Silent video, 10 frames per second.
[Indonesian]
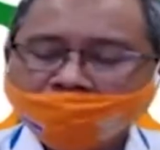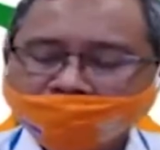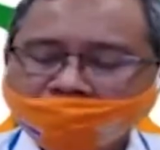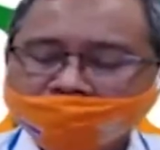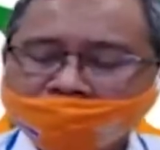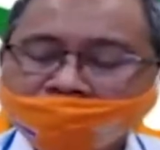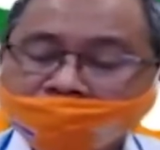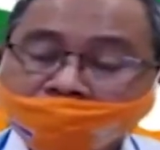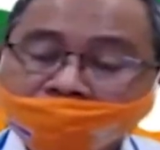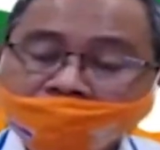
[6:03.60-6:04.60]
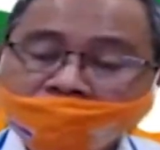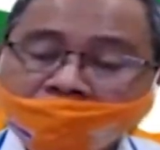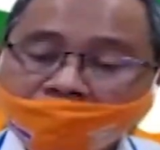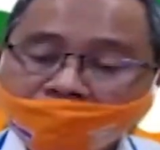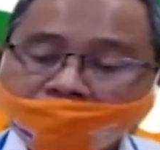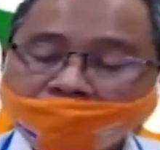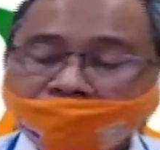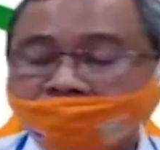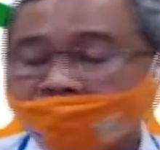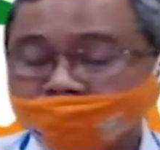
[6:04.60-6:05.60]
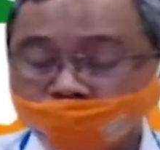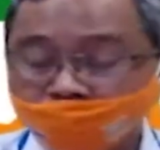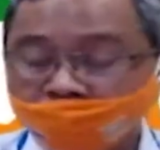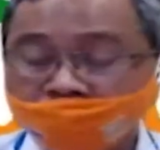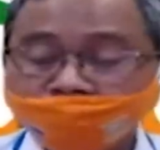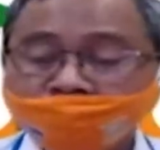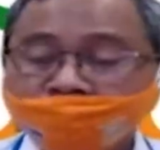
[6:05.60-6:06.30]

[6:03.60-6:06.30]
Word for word: sampah ke aliran-aliran sungai.